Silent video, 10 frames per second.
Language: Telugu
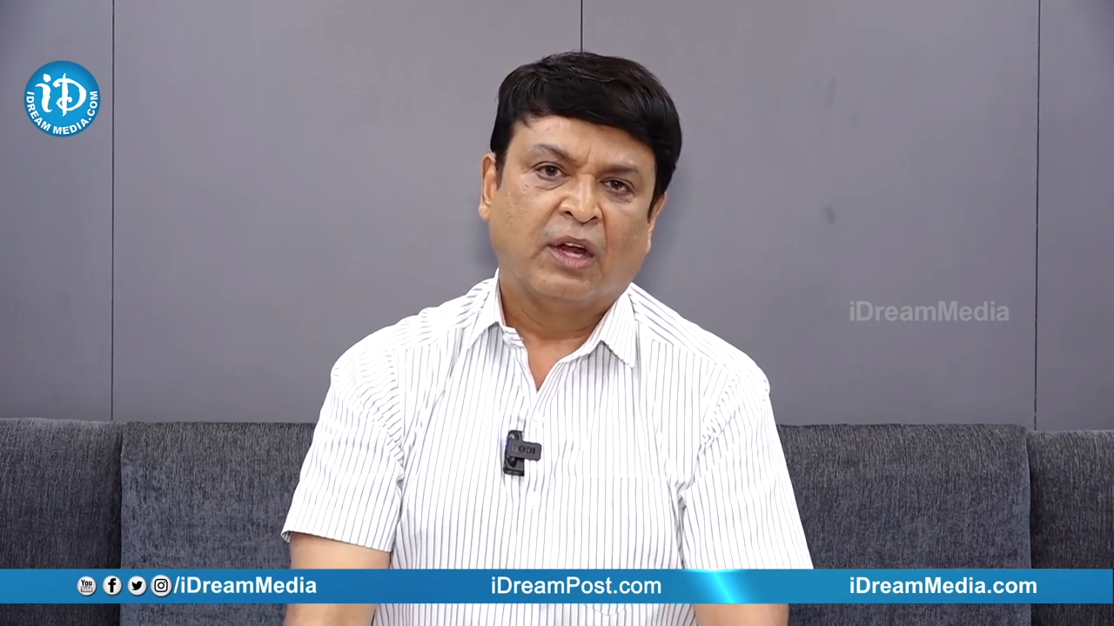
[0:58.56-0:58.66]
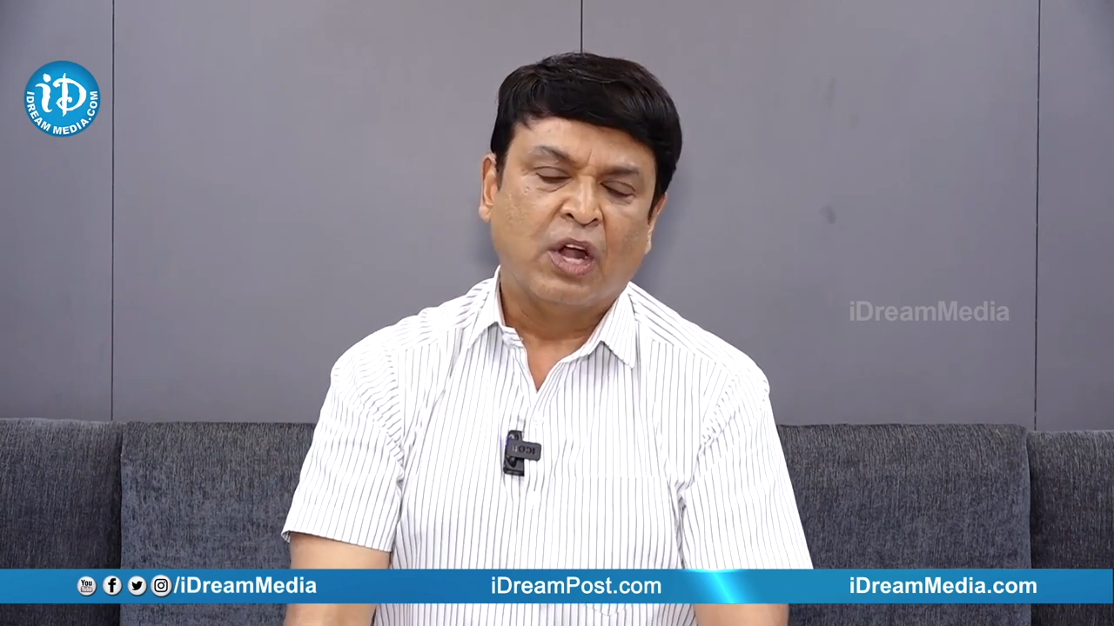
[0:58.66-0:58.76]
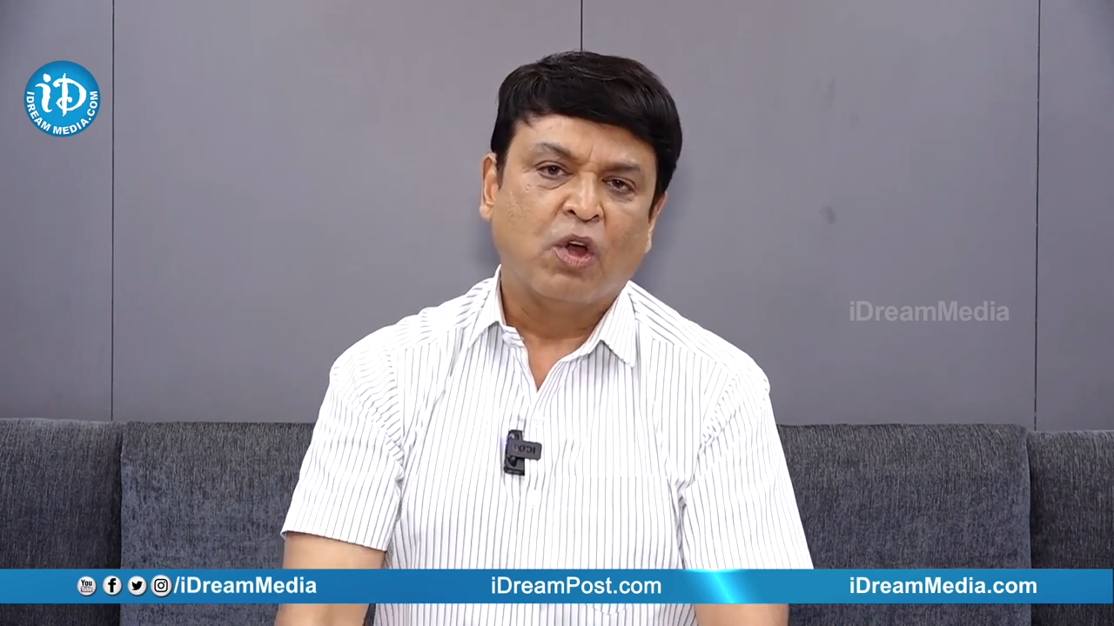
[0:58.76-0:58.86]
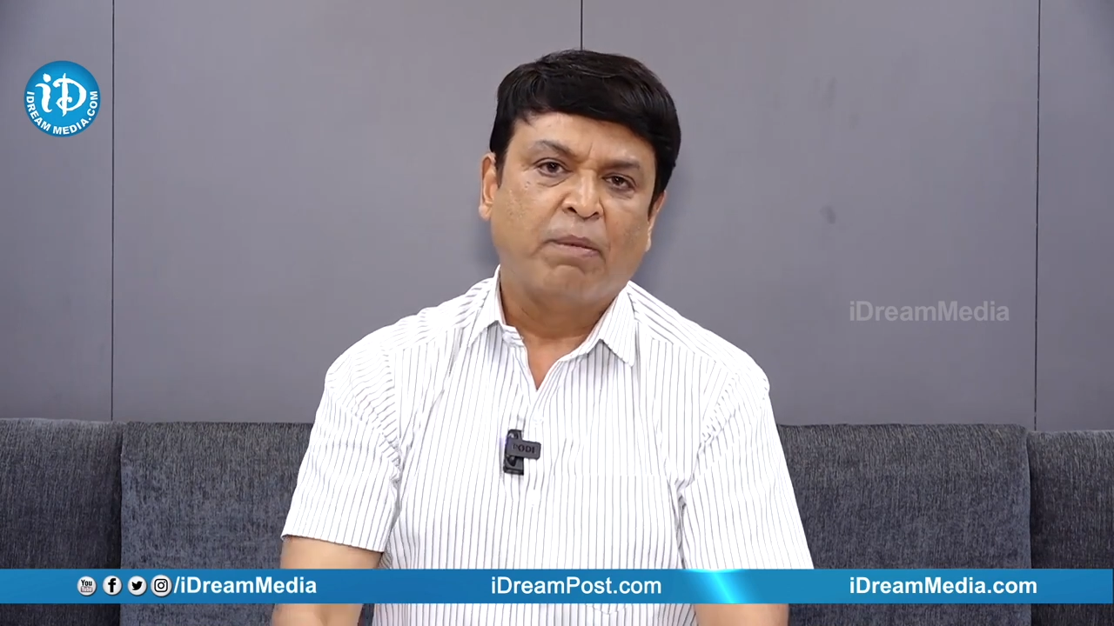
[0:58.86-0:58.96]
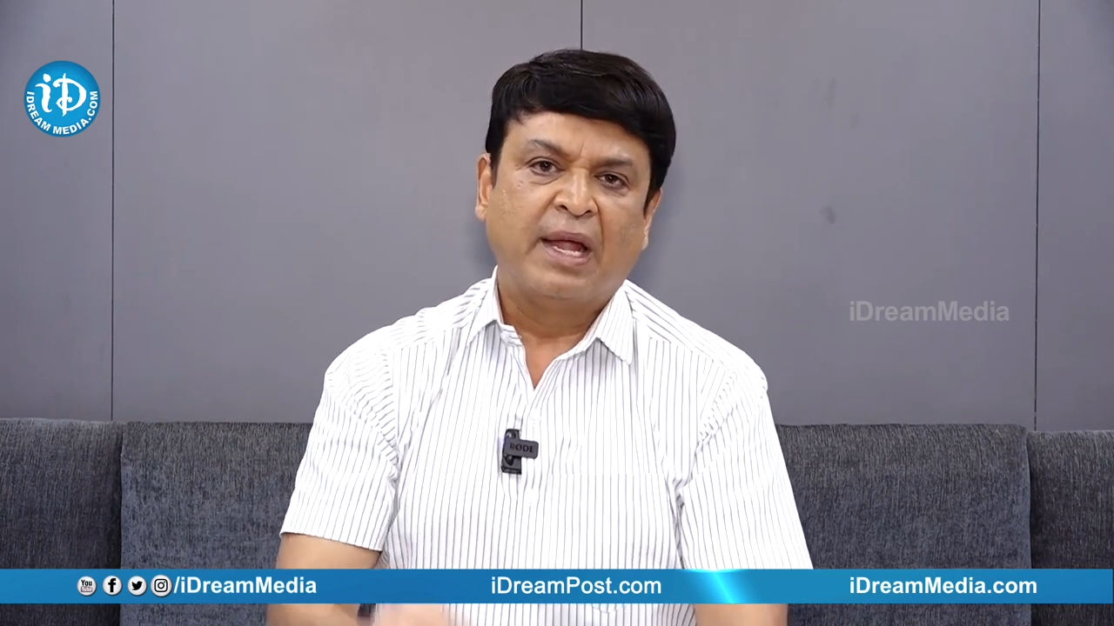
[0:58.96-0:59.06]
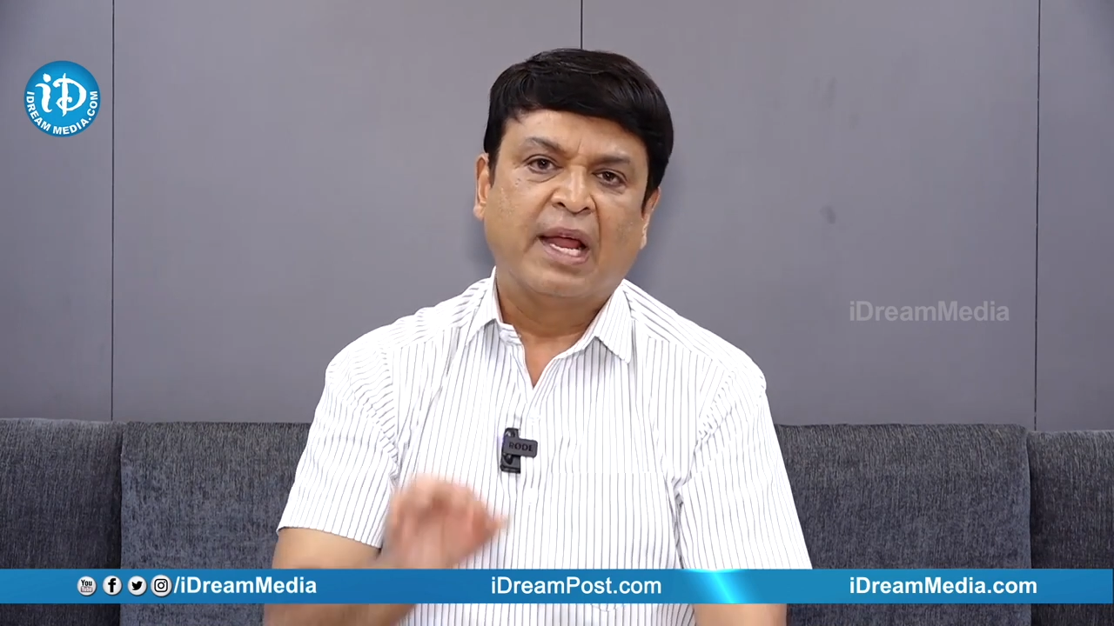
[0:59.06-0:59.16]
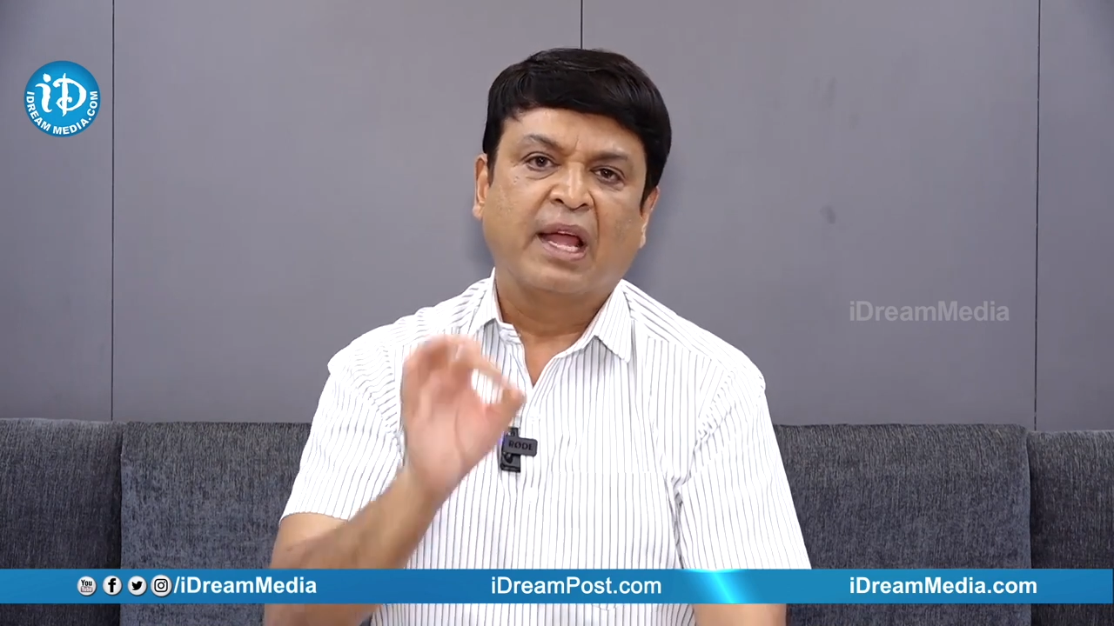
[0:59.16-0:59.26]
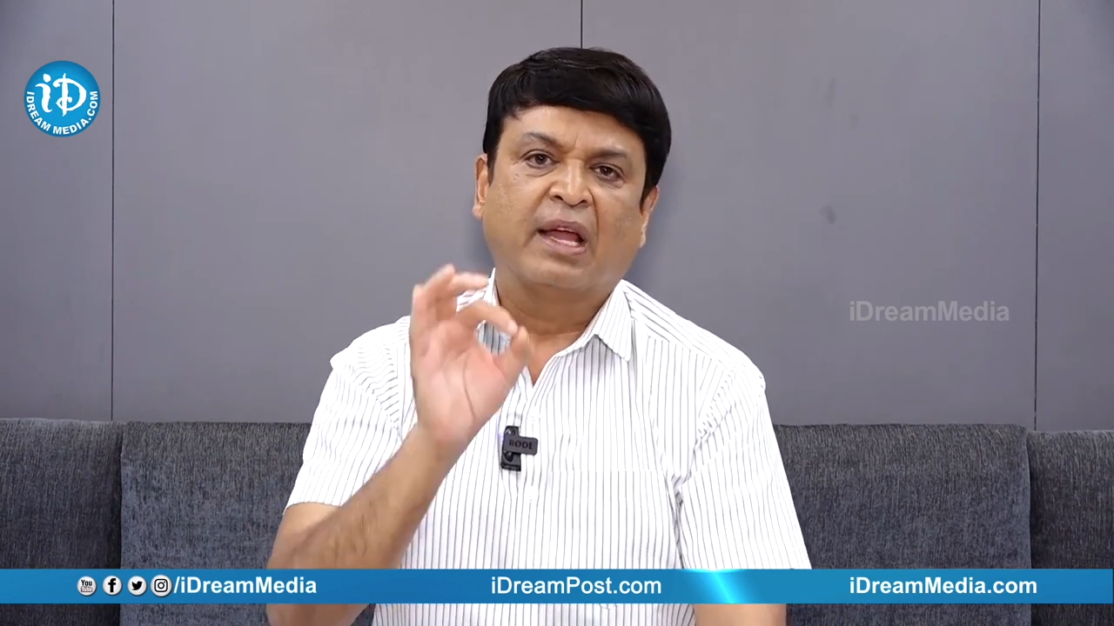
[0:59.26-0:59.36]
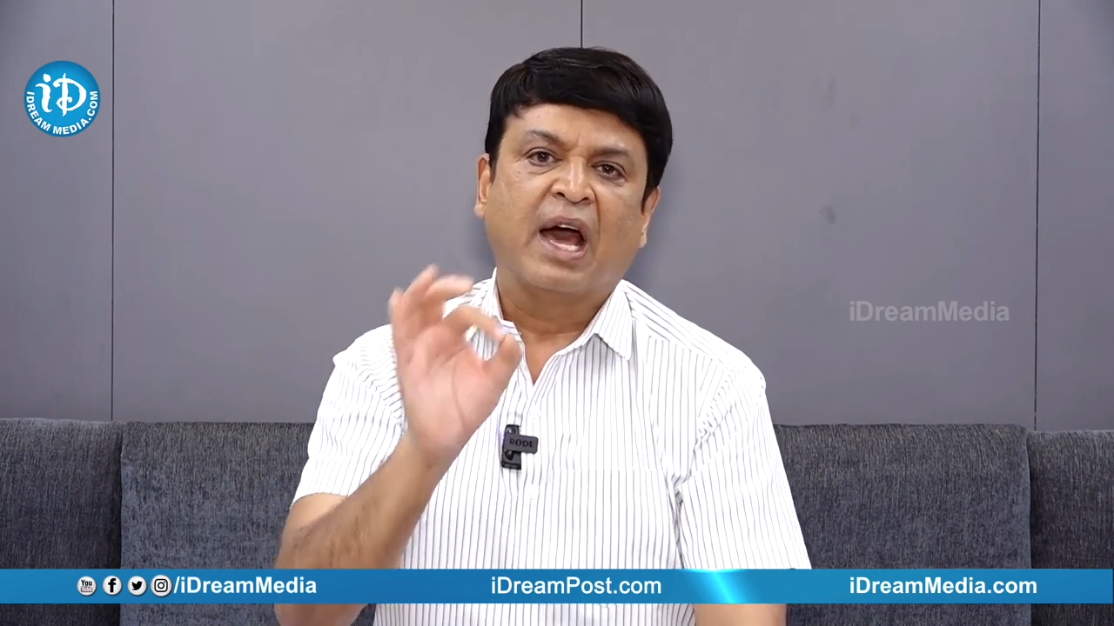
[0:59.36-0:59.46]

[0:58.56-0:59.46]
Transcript: రెండో బిడ్డకి